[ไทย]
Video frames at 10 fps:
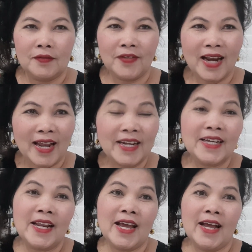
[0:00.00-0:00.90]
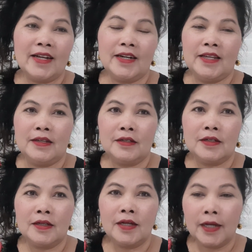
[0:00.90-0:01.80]
เวลาเดินห้างนี่
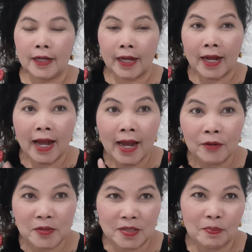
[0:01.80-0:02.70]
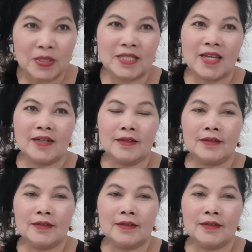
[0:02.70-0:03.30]
เก้าสิบเปอร์เซ็น